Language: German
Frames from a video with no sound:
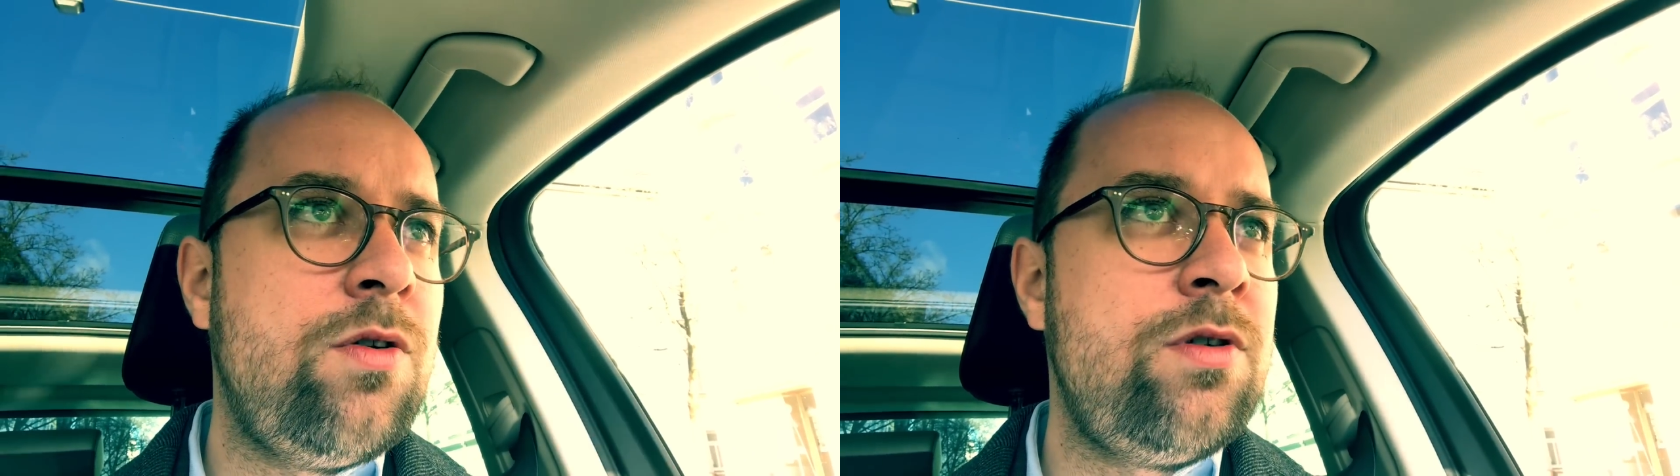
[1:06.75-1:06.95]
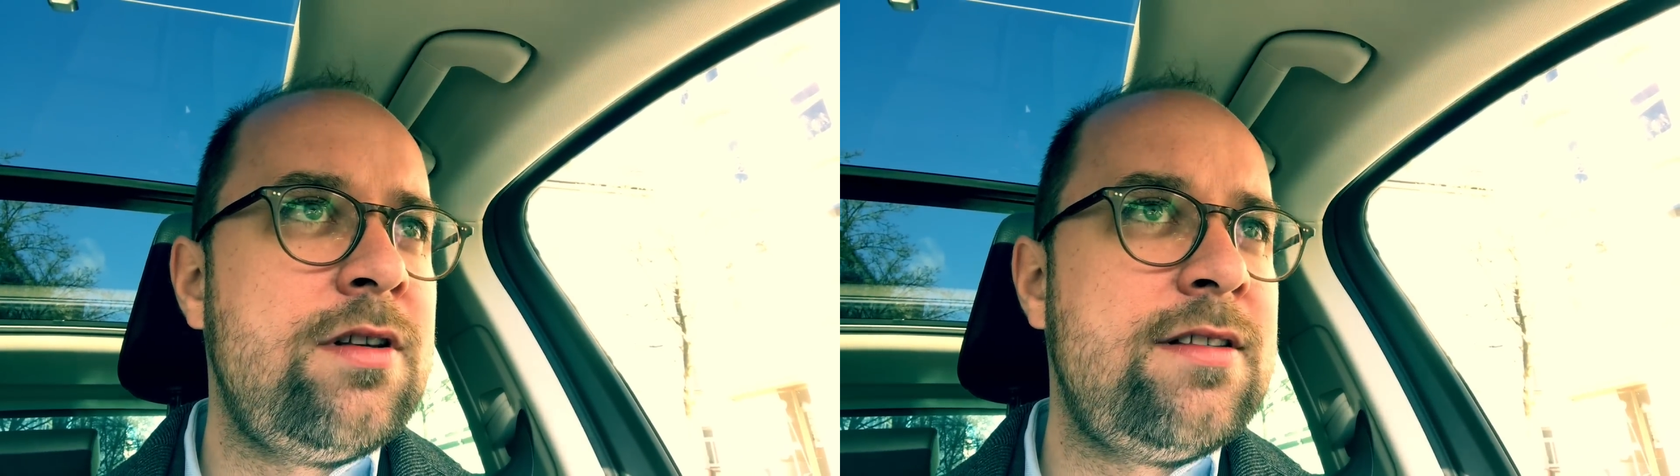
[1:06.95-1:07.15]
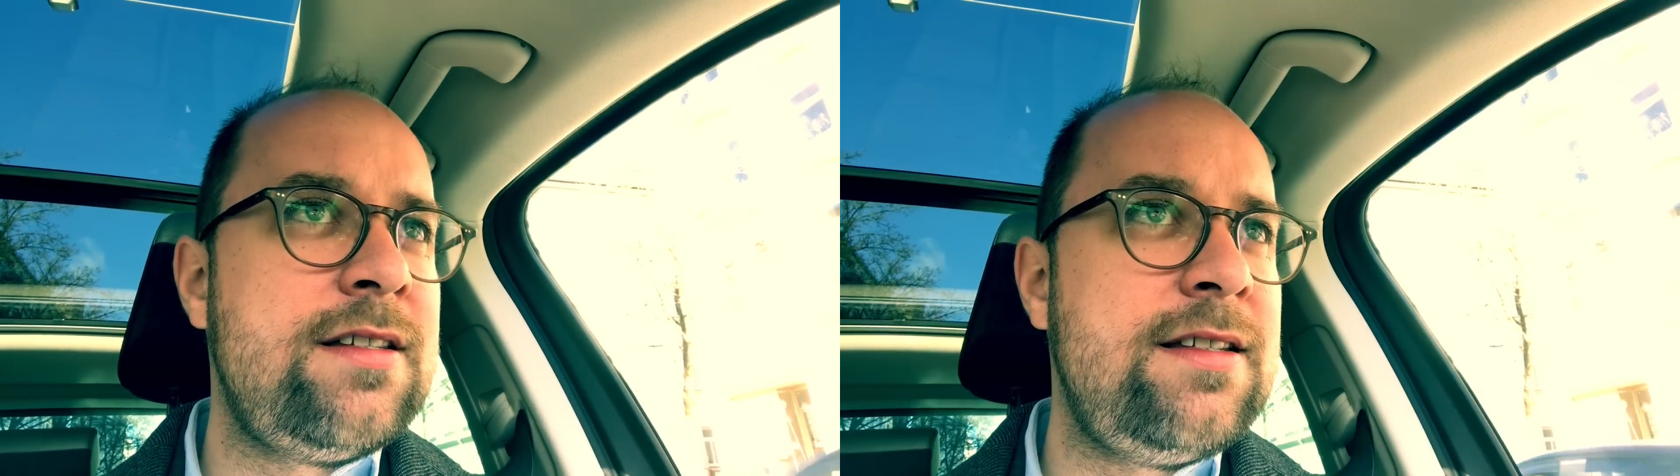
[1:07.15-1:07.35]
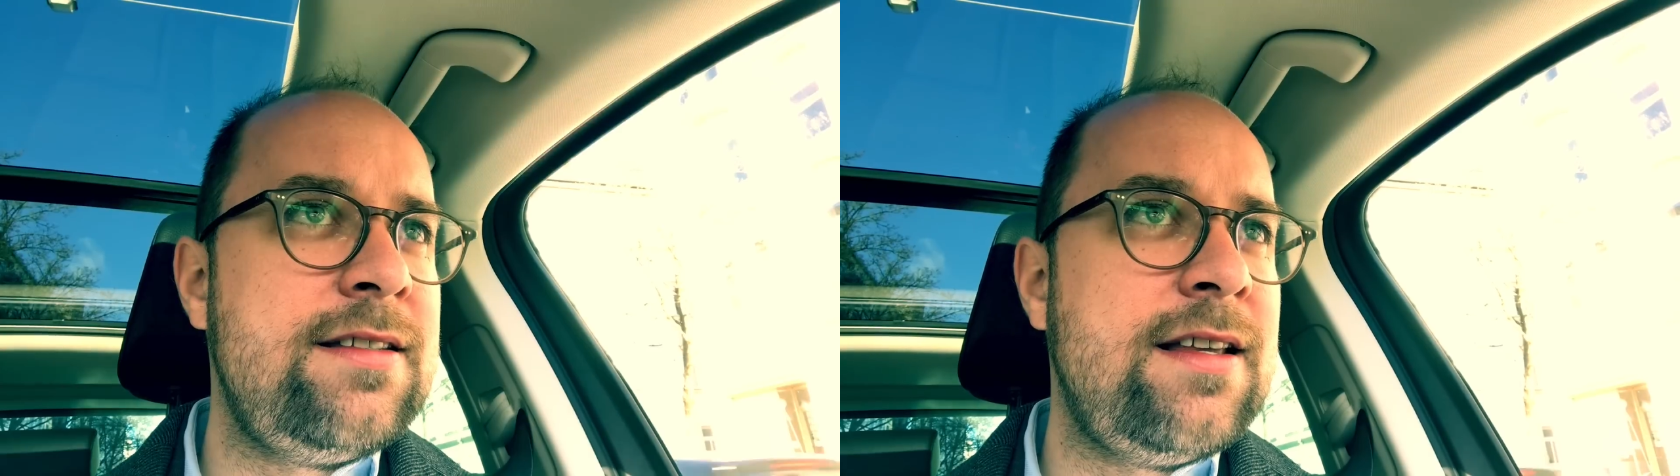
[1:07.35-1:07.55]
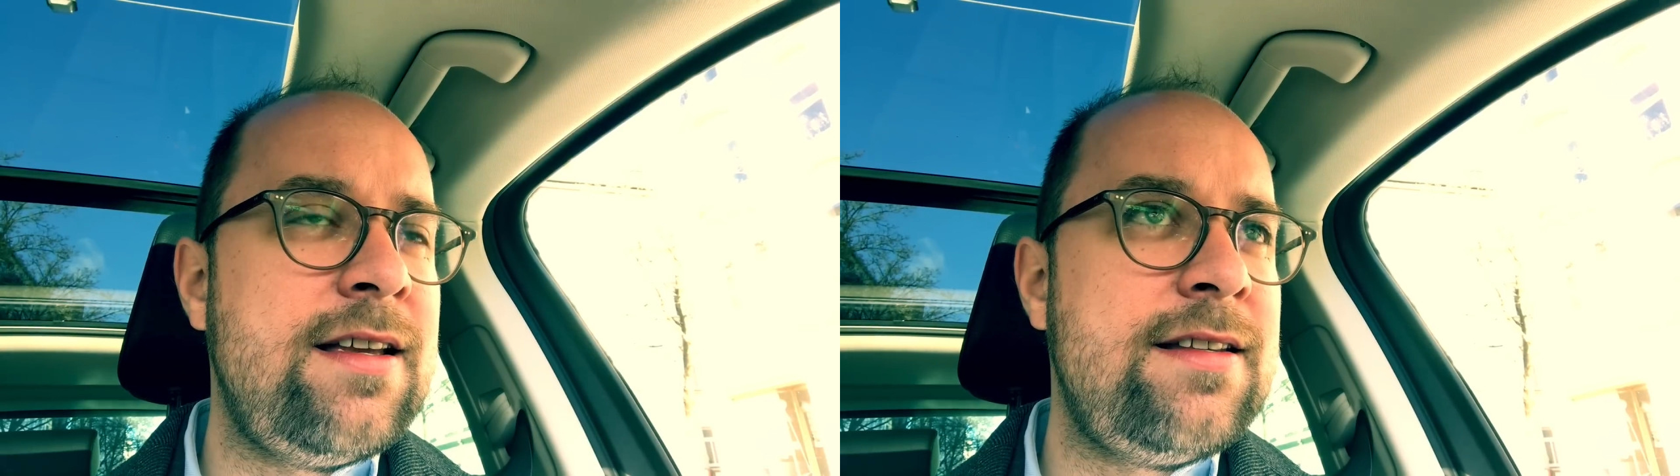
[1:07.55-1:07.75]
und sich
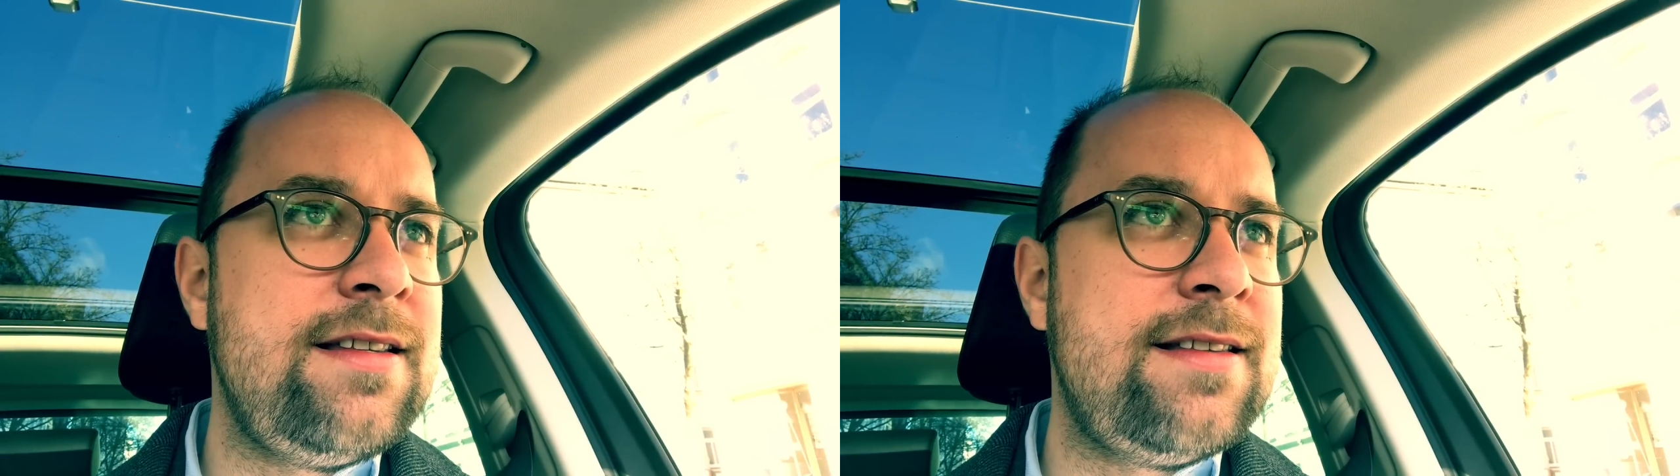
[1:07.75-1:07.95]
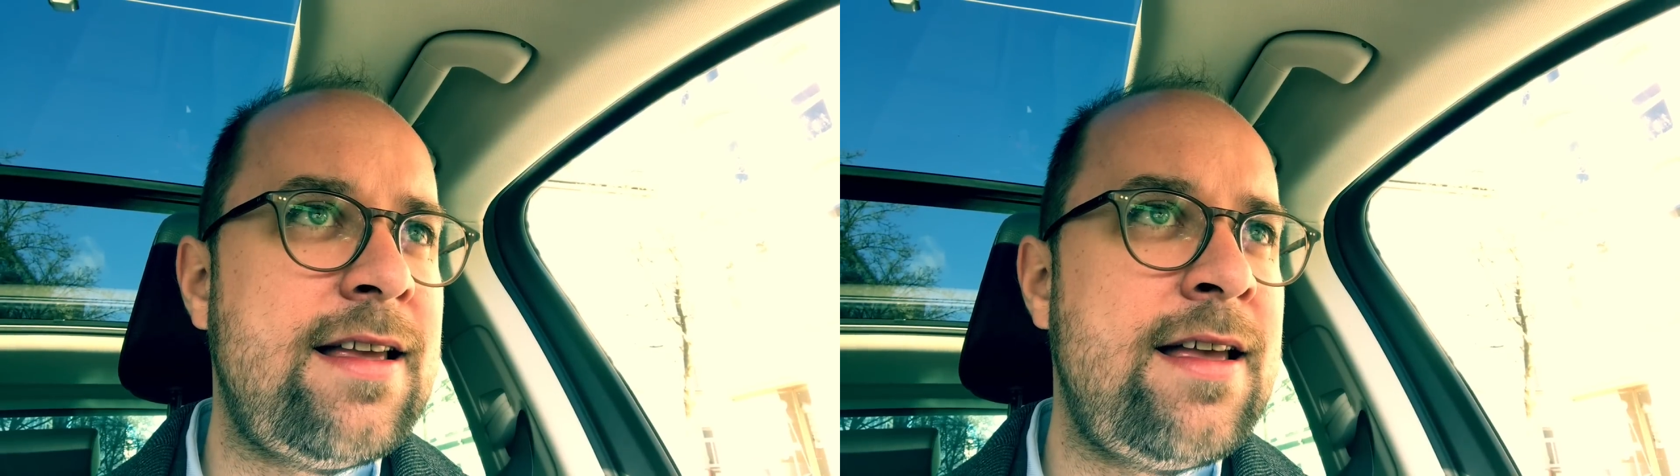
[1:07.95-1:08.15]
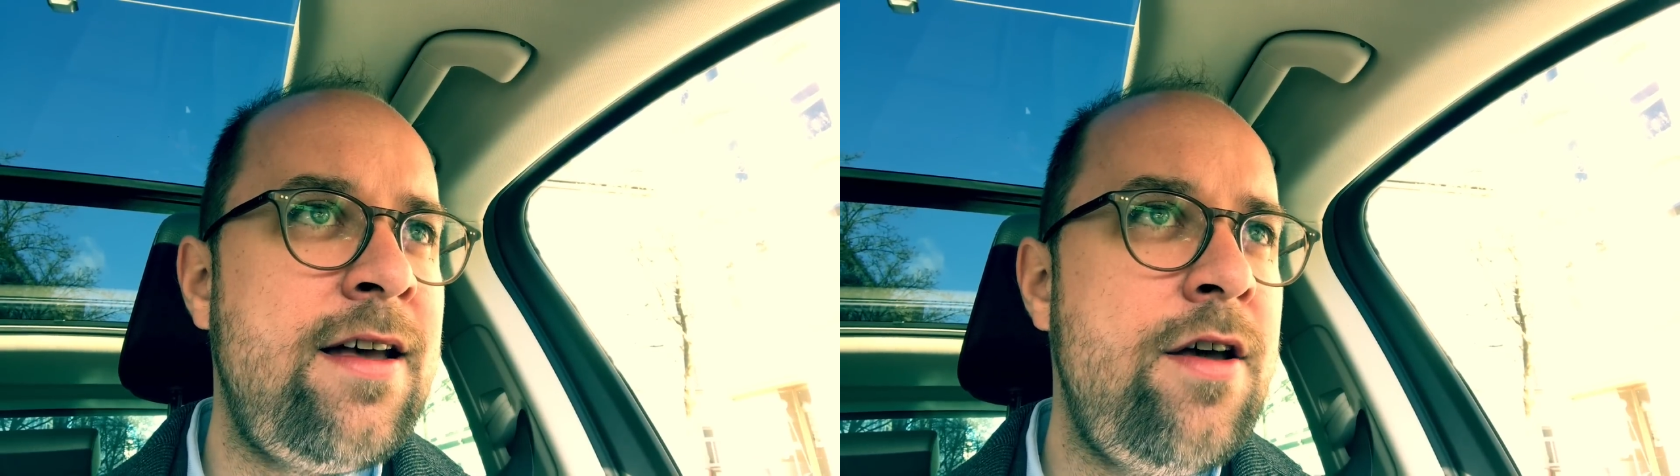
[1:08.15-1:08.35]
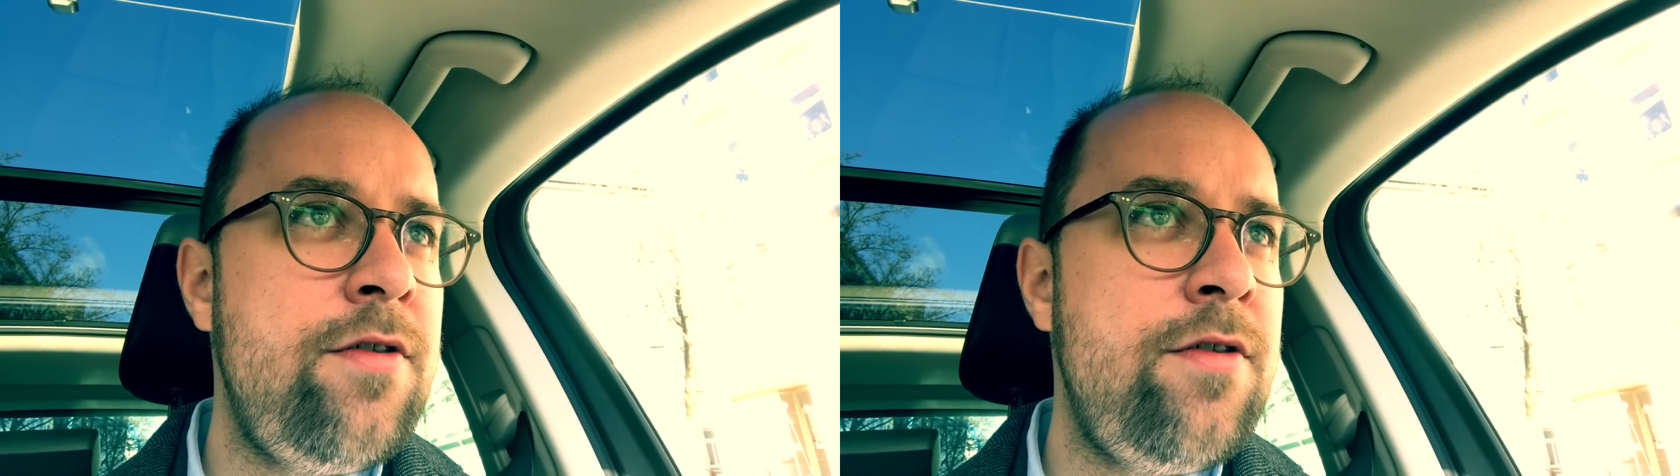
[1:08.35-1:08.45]
diese, diese